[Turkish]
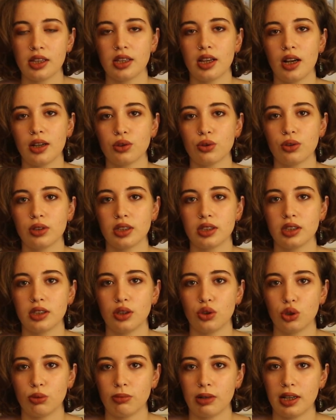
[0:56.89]
Daha
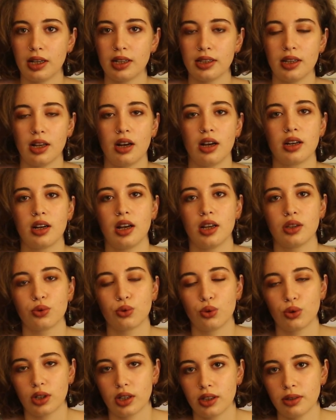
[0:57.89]
sonrasında cümleleri daha rahat
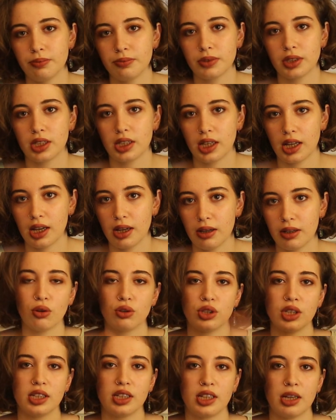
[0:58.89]
kuralım diye ilk
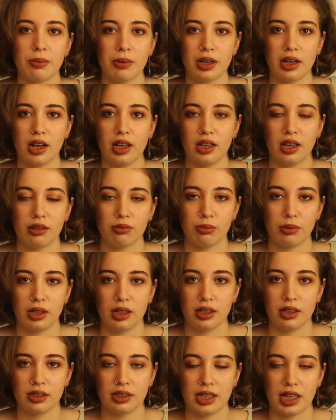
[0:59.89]
önce grameri
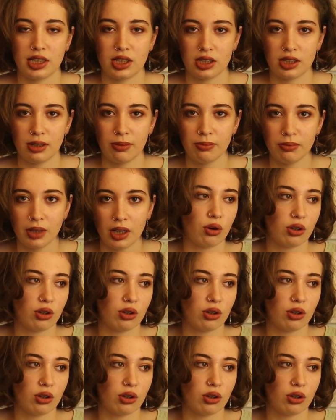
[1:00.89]
anlatmayı seçtim.